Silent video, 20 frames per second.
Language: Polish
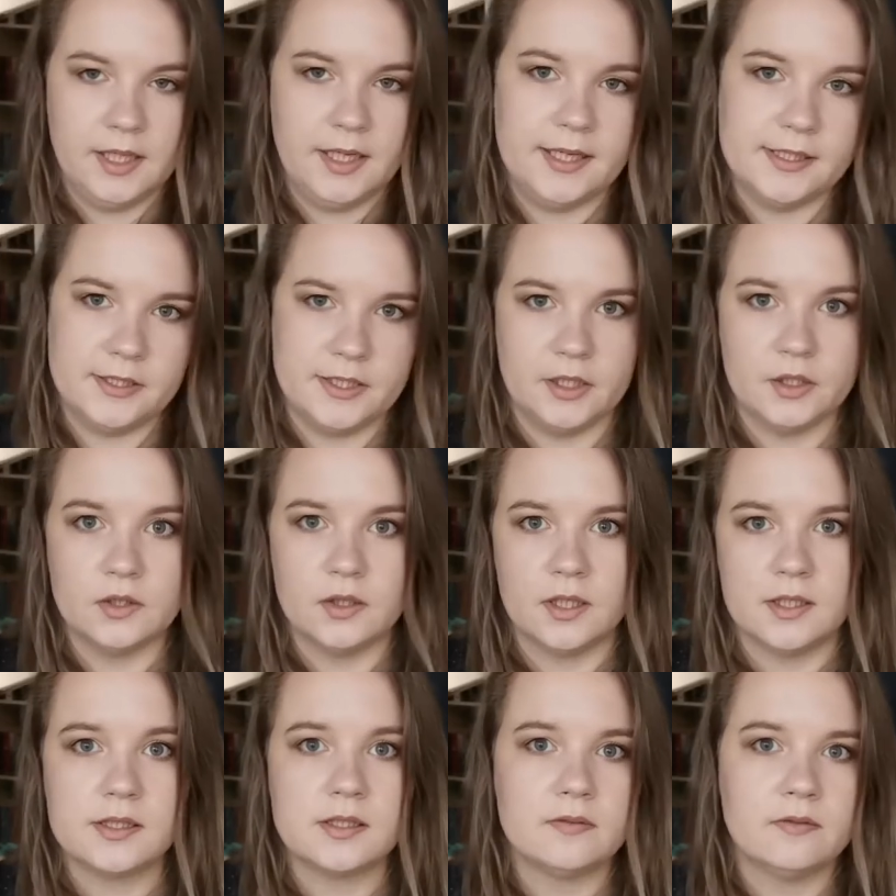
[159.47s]
teraz się
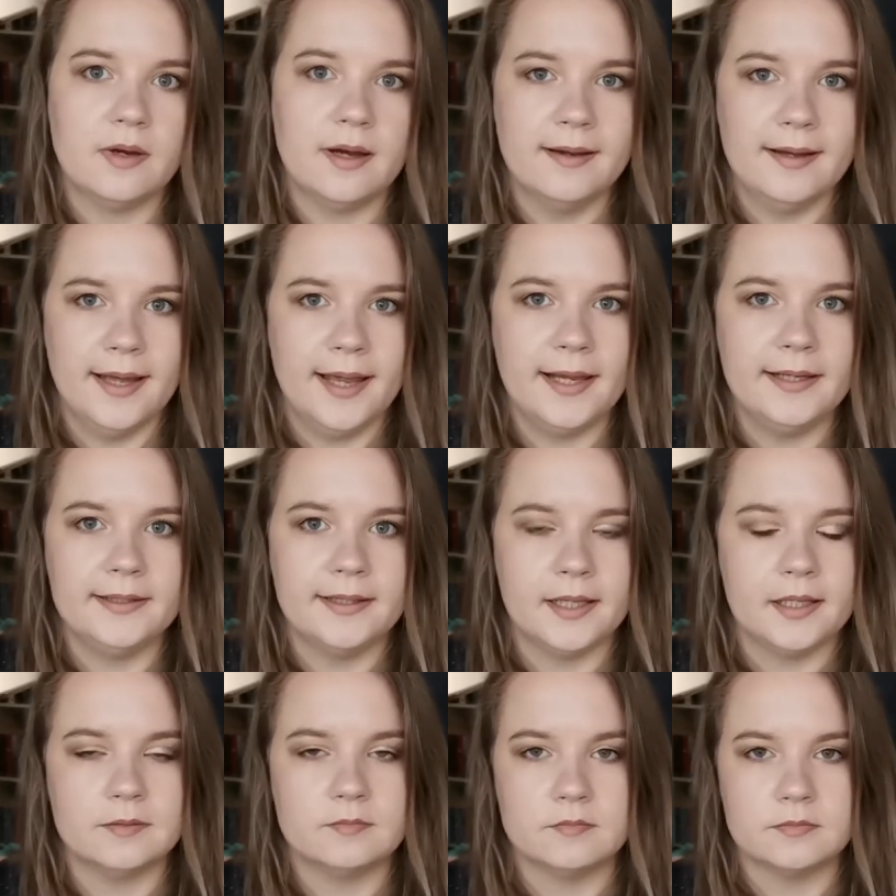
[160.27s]
to nazywa
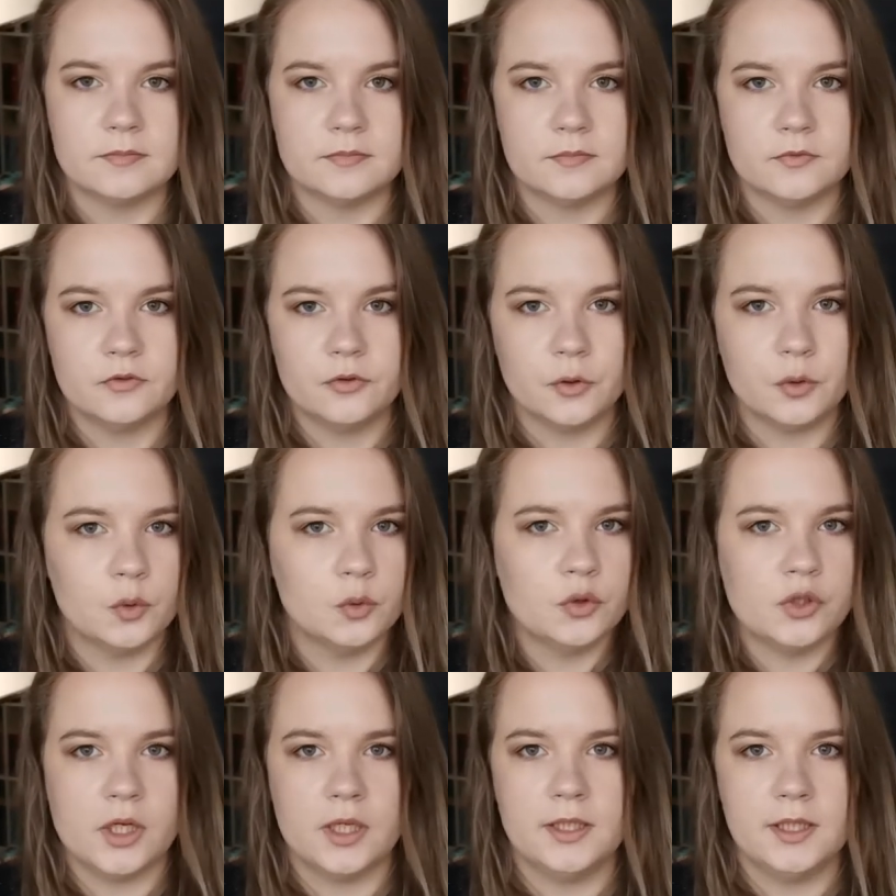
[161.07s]
hejtem,
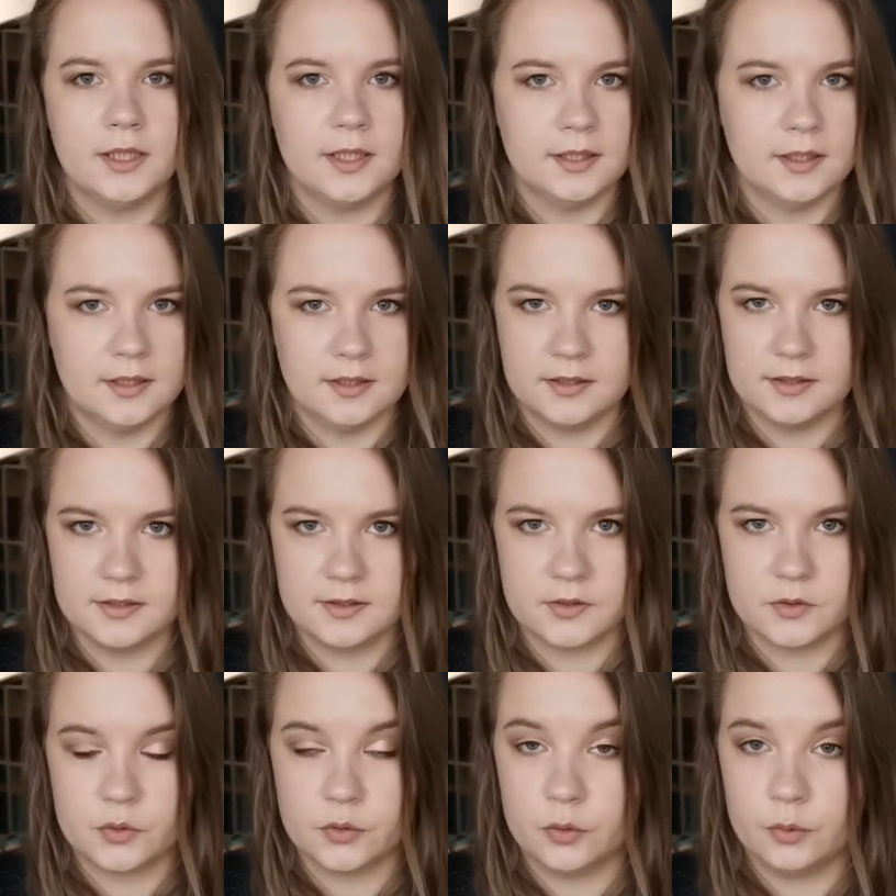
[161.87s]
wykluczanie
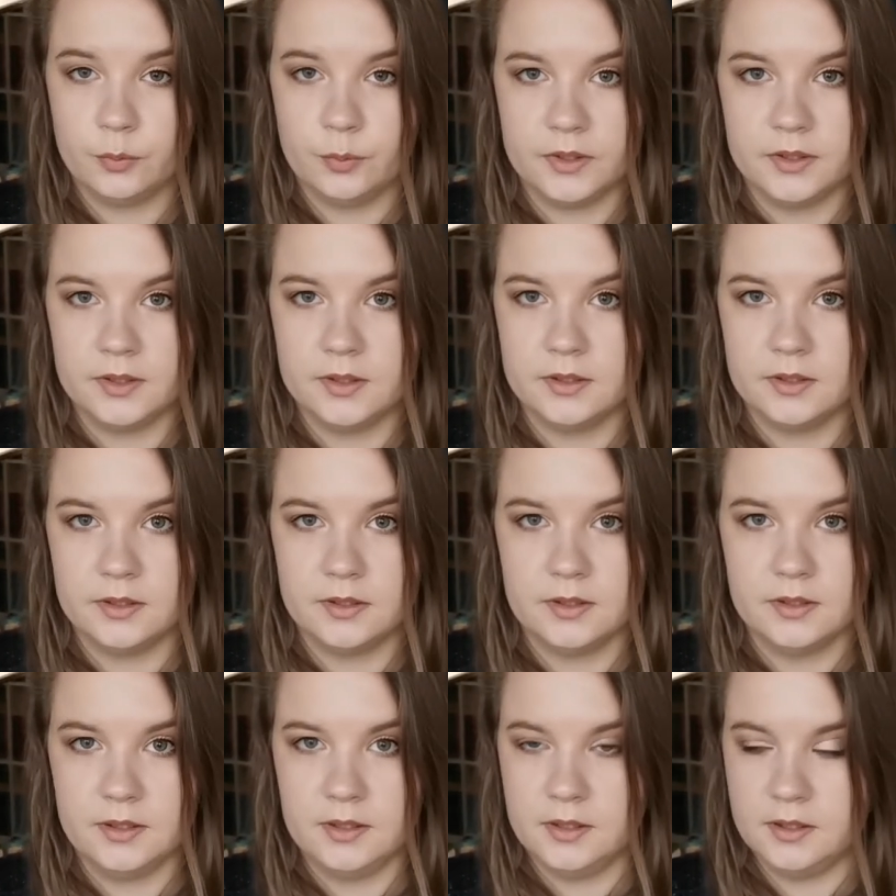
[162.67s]
z grupy
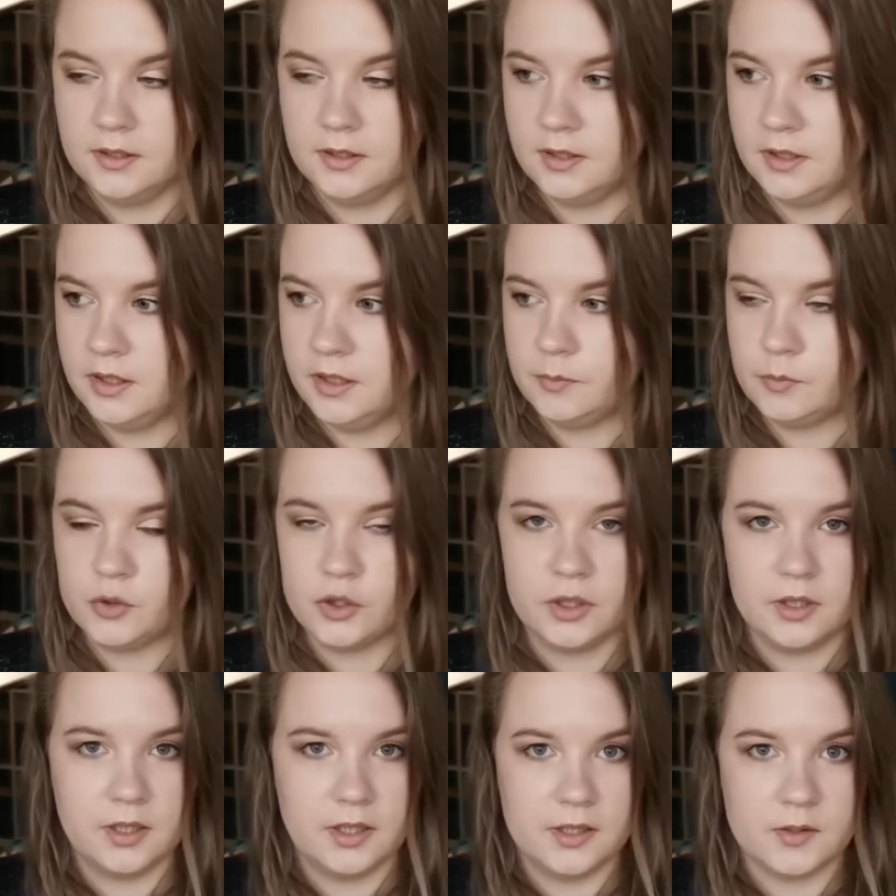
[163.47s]
i, i
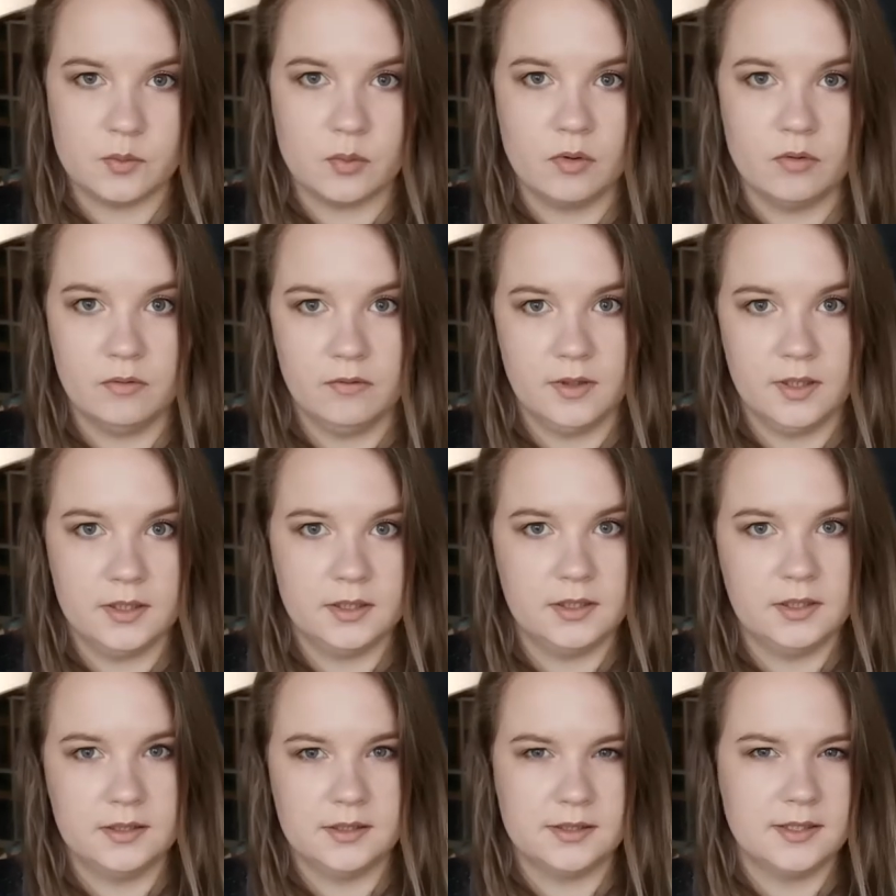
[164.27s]
przykre
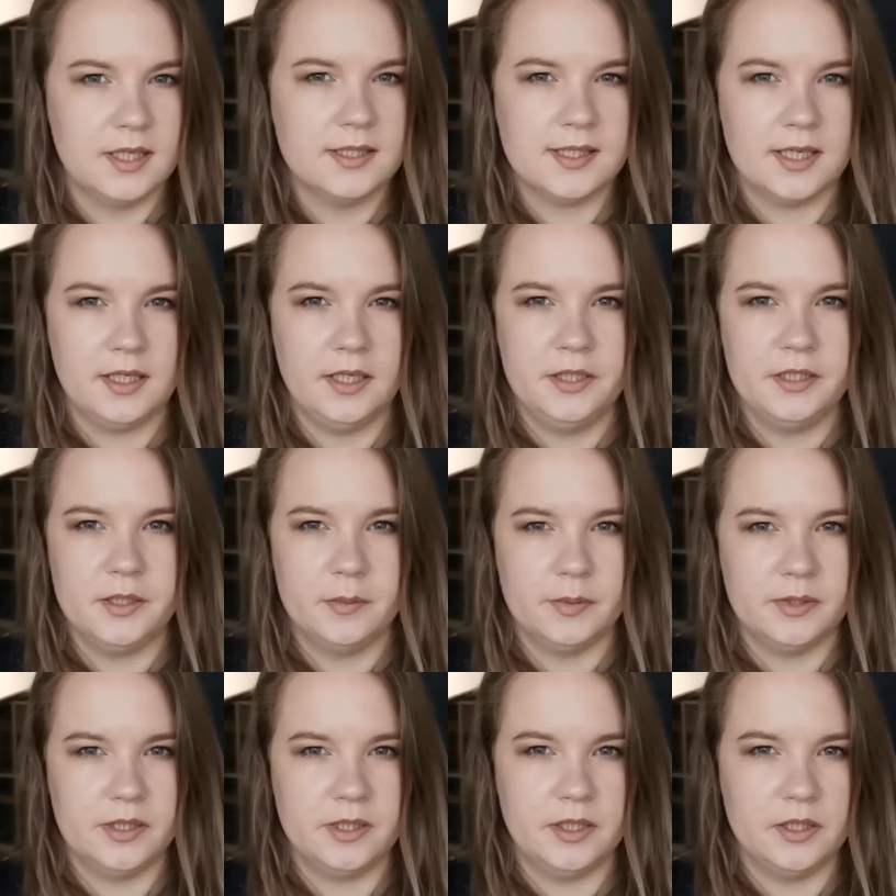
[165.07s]
słowa i znęcanie
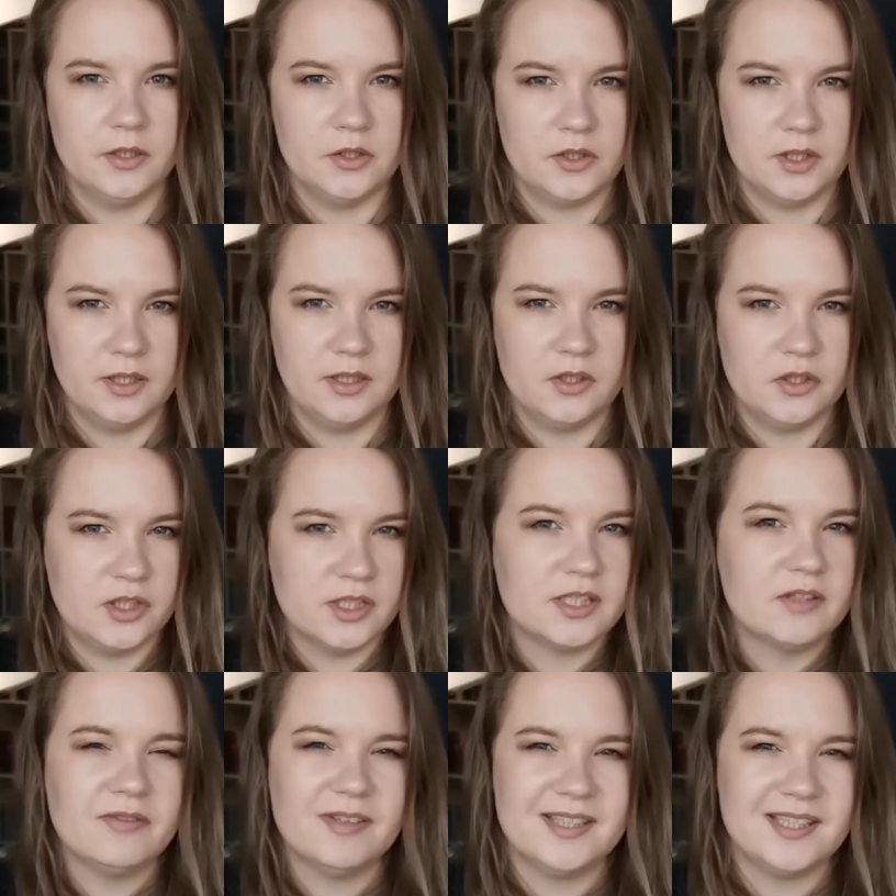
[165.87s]
się psychicznie, też
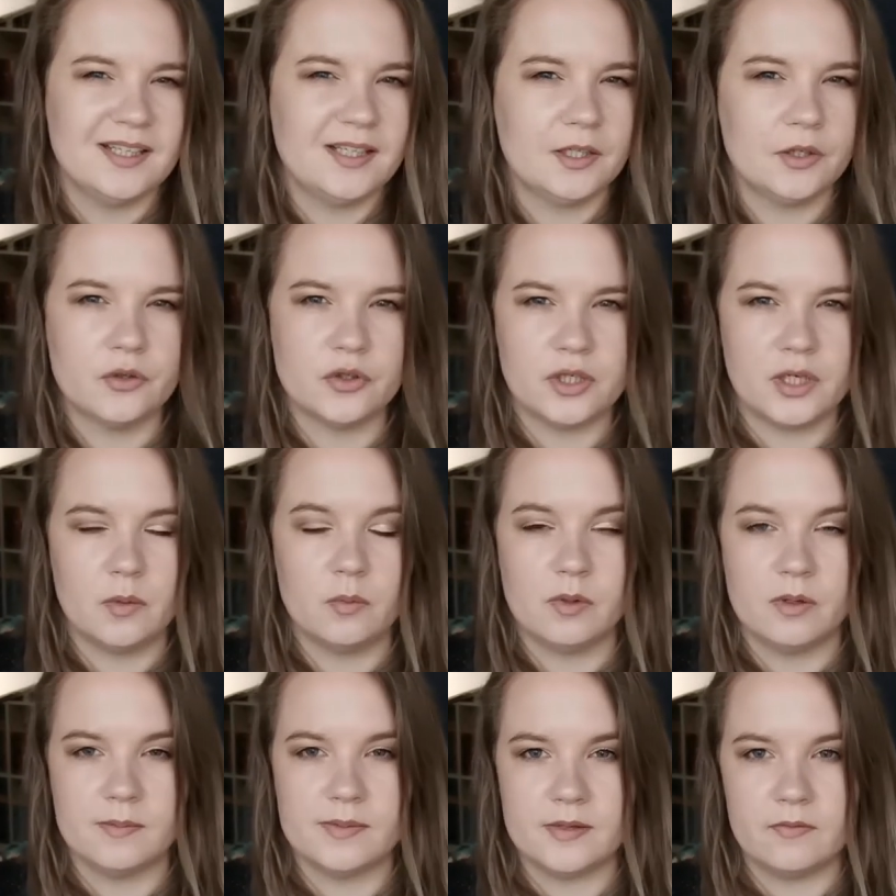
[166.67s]
jest kwestia tego, że
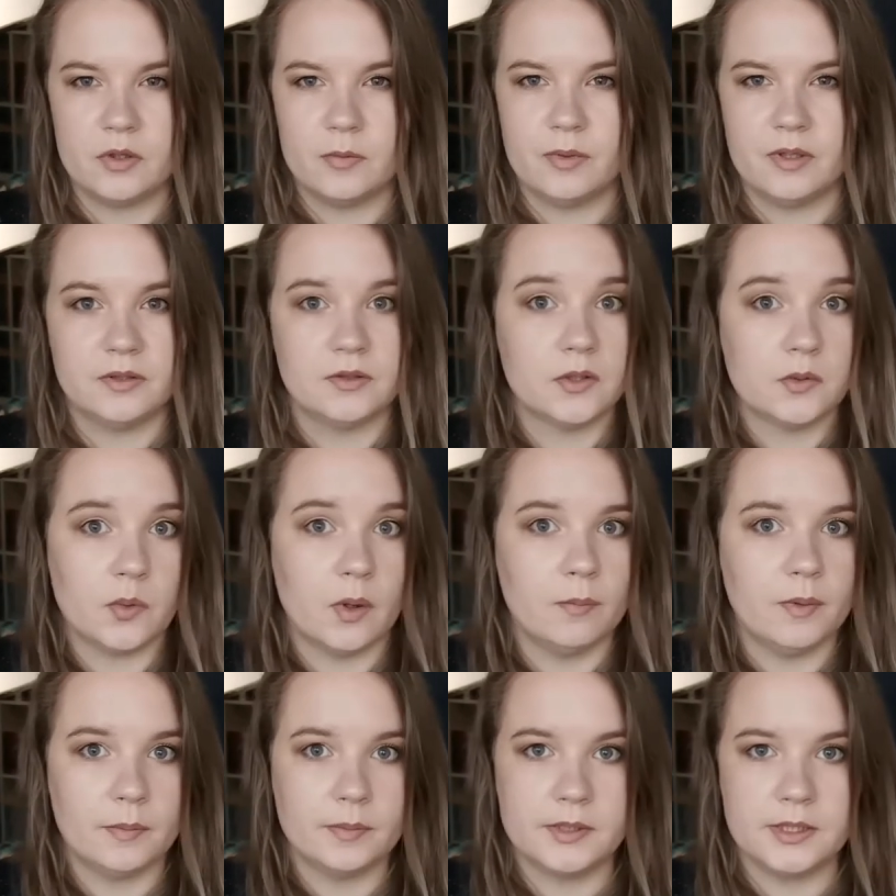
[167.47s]
ja byłam zawsze bardzo
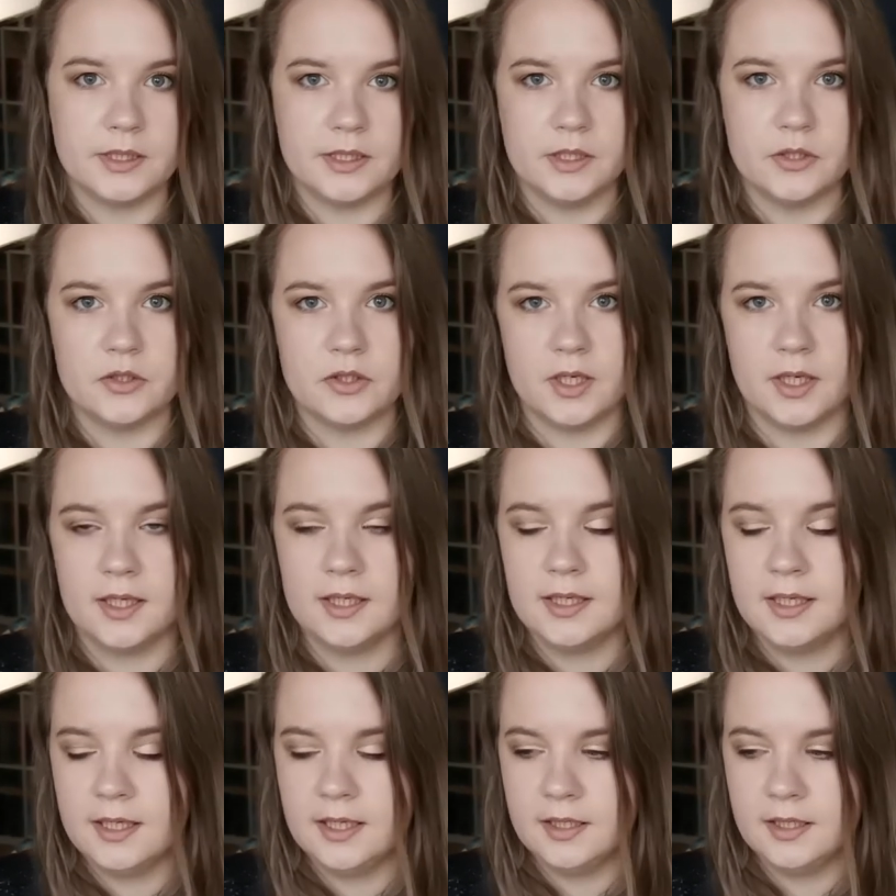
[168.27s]
słaba psychicznie